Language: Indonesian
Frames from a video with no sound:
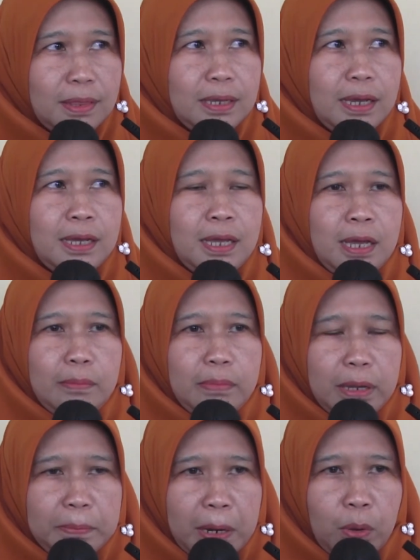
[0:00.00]
ya
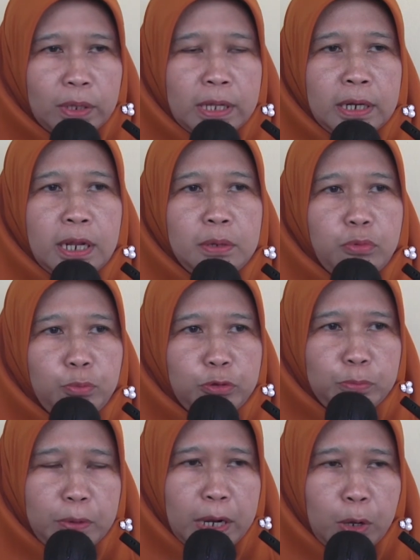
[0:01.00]
baik perawat anak
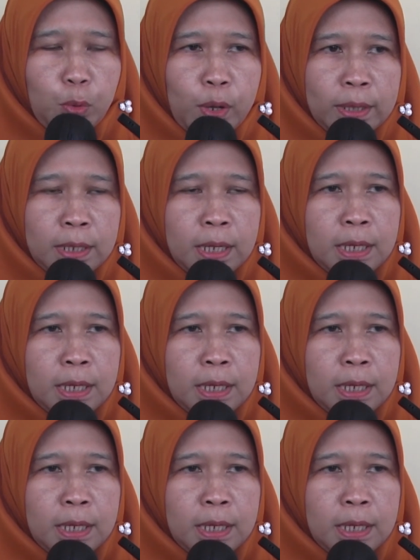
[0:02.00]
maupun perawat